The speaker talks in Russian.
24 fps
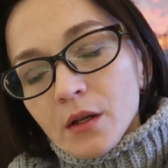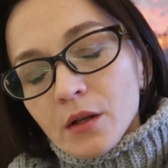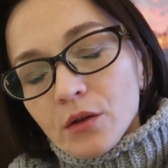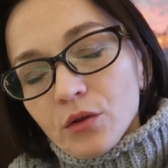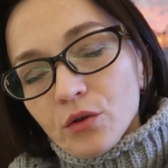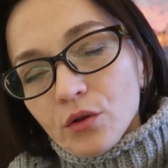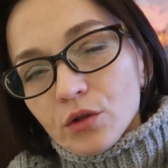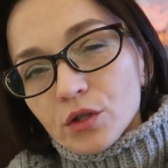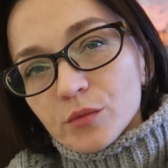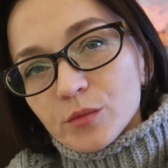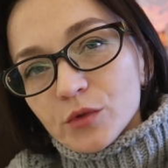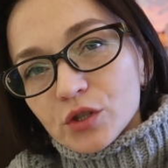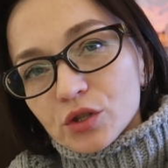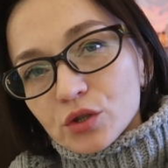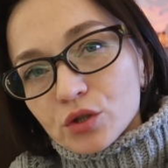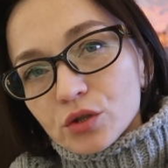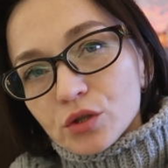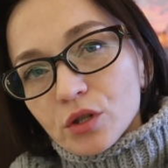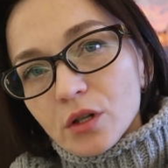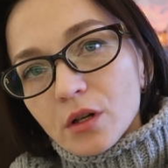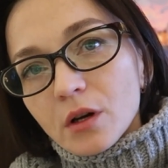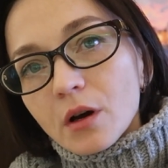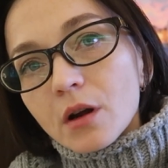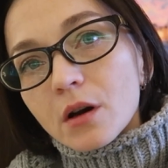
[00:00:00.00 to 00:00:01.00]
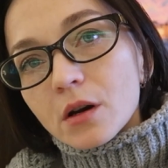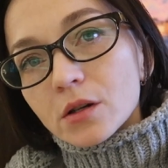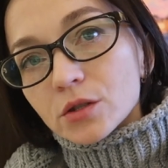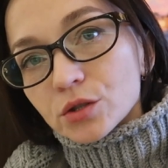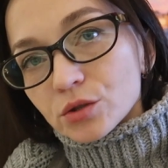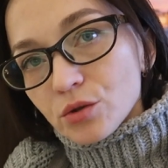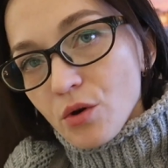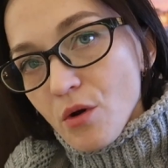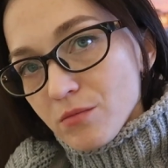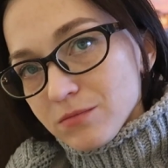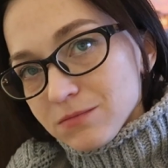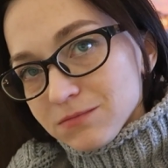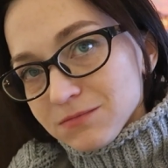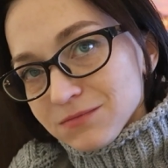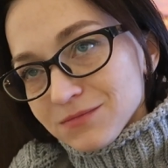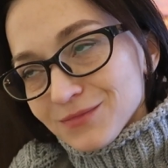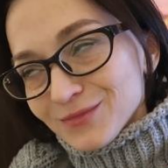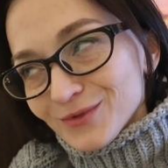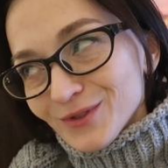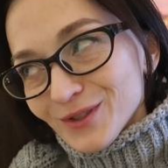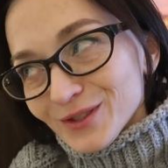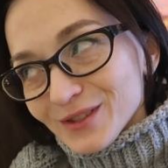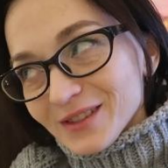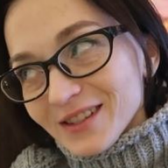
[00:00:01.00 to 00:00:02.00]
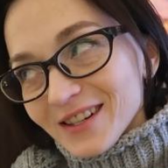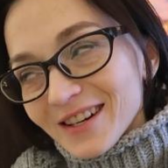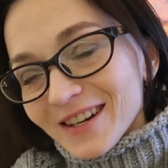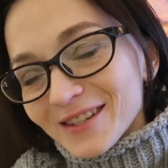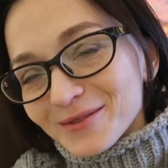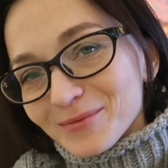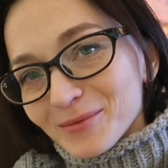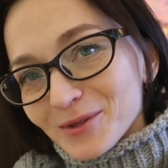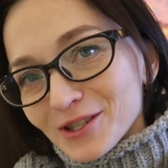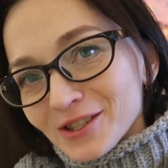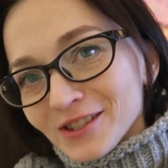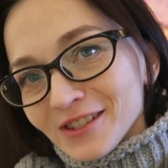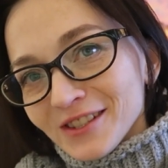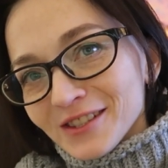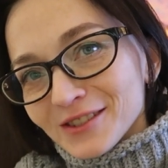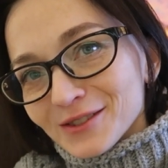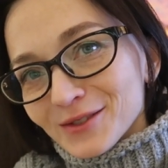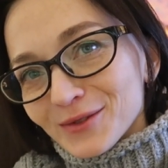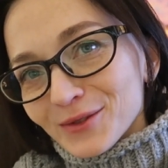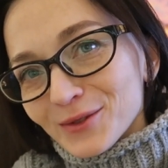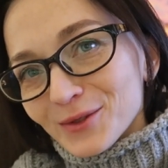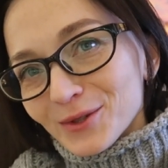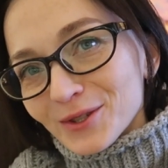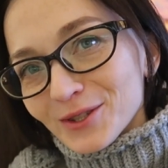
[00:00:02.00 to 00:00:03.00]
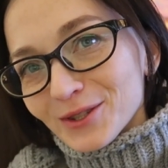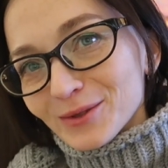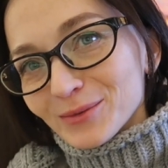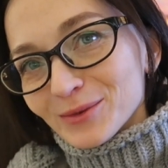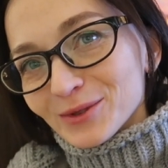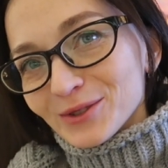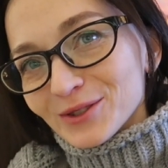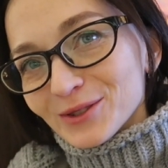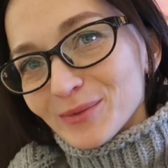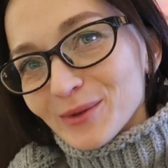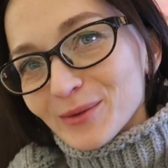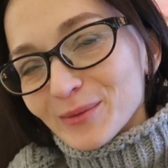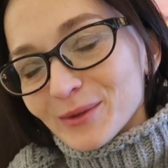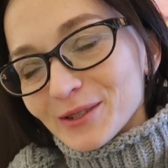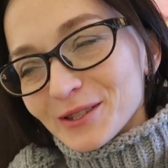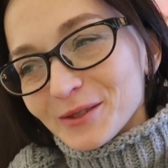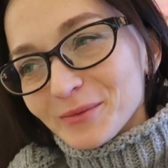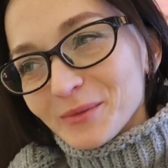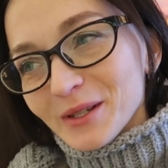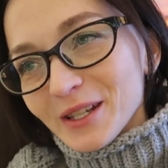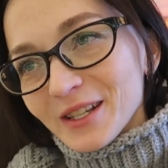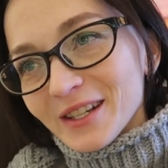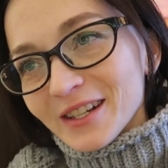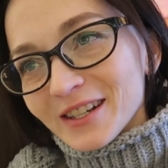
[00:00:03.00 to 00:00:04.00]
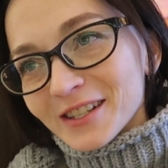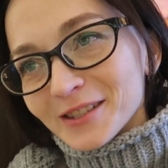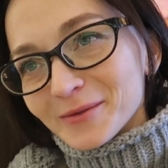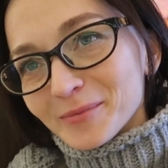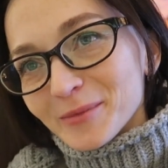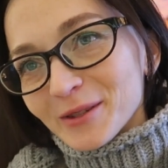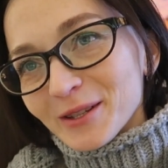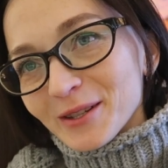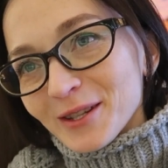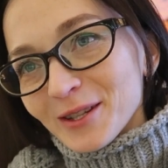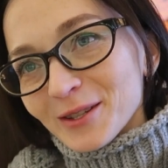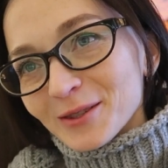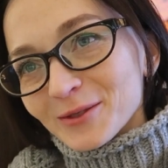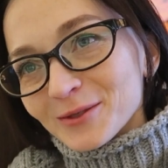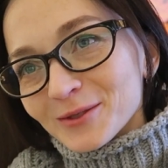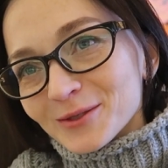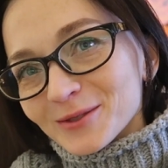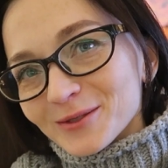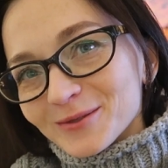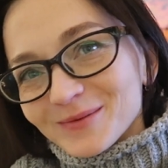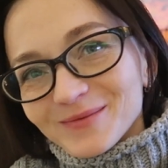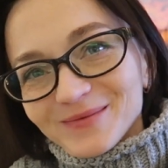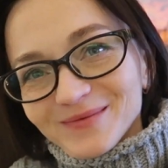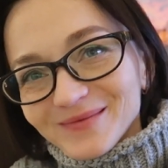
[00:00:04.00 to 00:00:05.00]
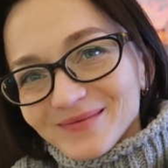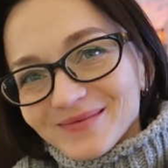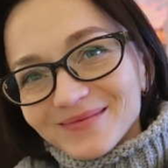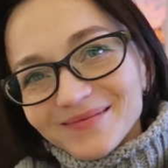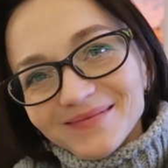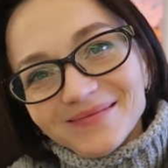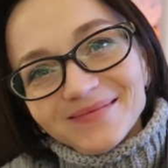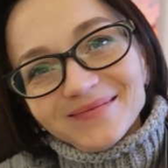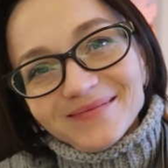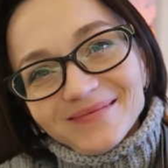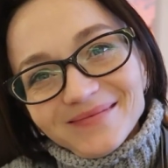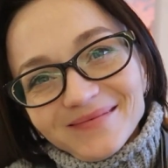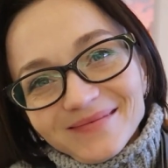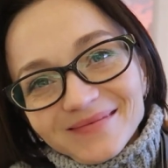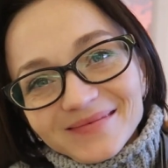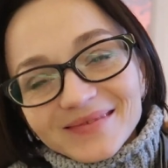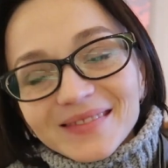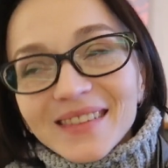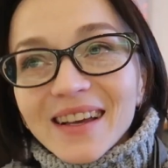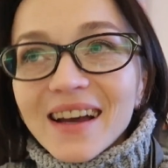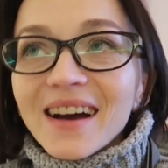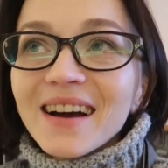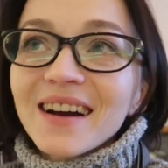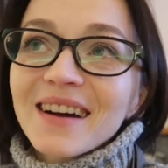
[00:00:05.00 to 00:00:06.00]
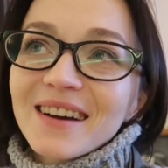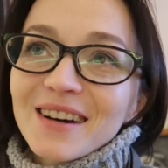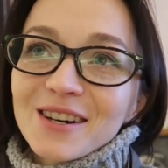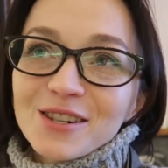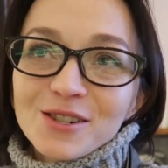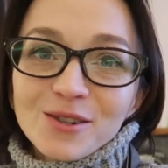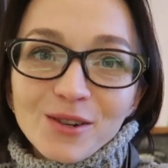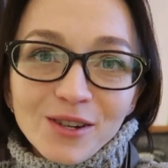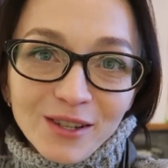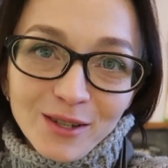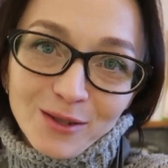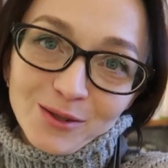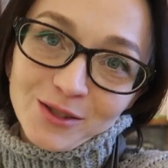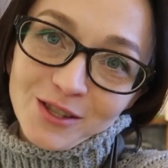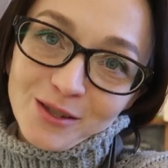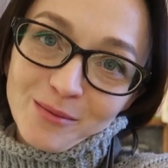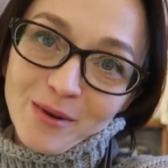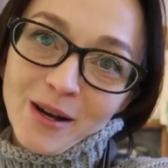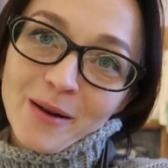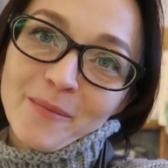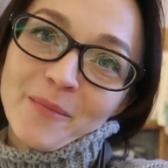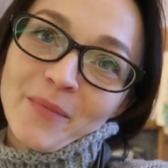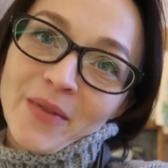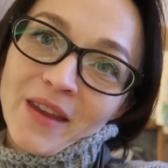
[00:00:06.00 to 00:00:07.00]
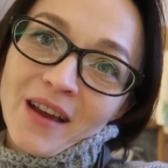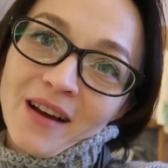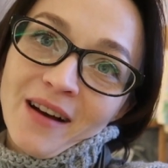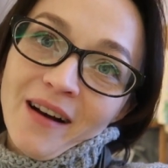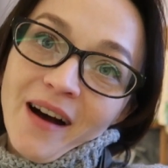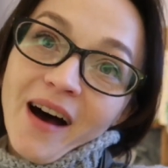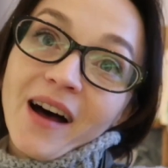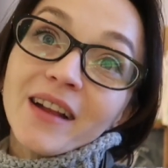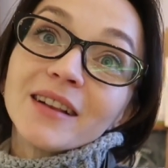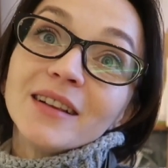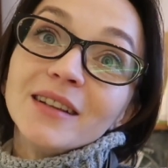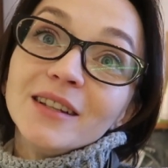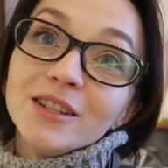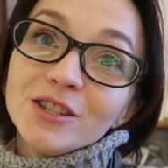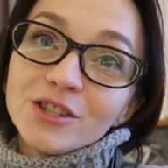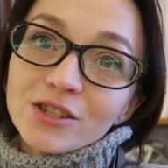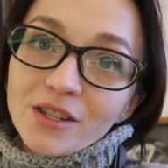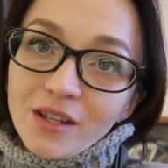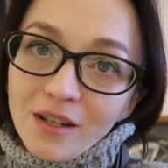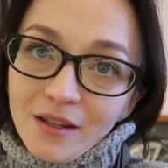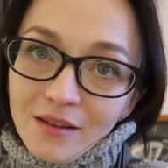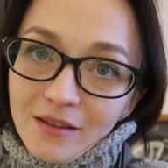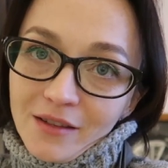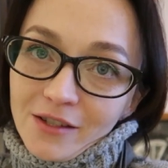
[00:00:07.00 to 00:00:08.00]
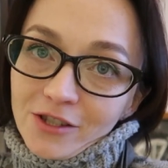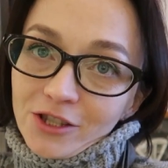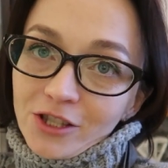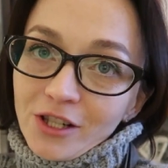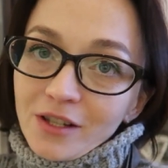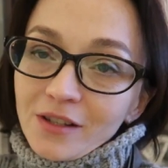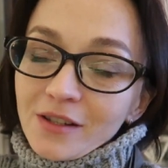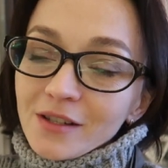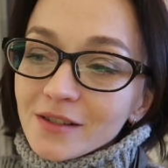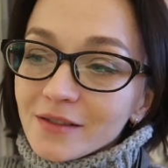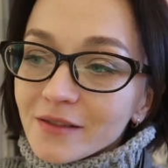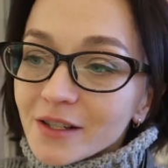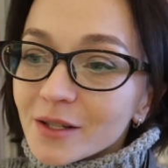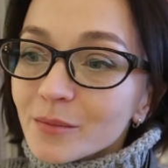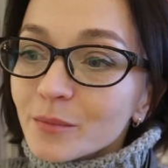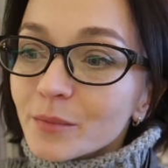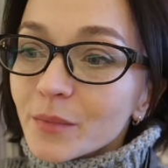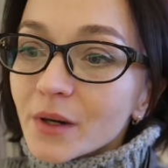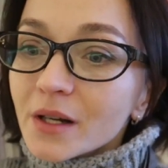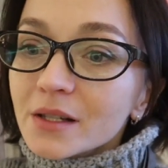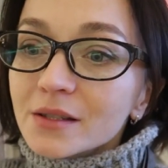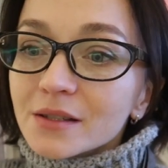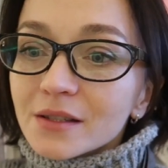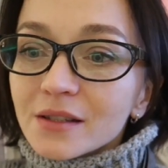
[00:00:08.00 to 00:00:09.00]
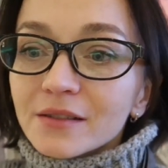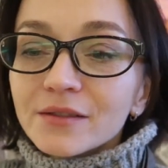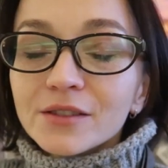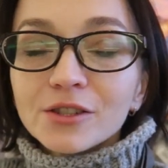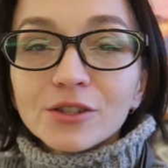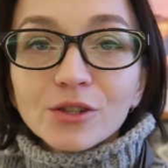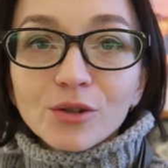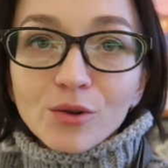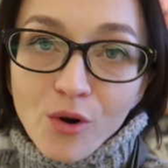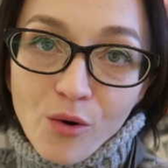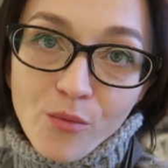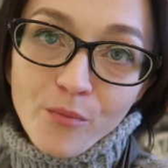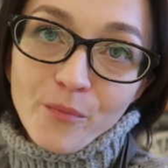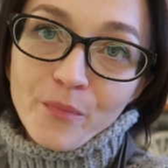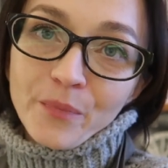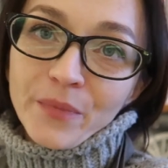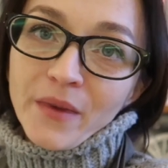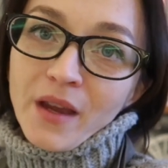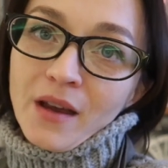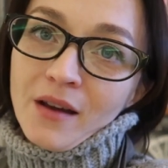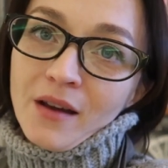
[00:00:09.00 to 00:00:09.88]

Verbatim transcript: Но они мне сказали, хорошо. У нас как раз машина едет в город, будет мимо тебя ехать подкинут. Ну, как хорошо, когда у тебя отличные отношения с твоим поставщиком.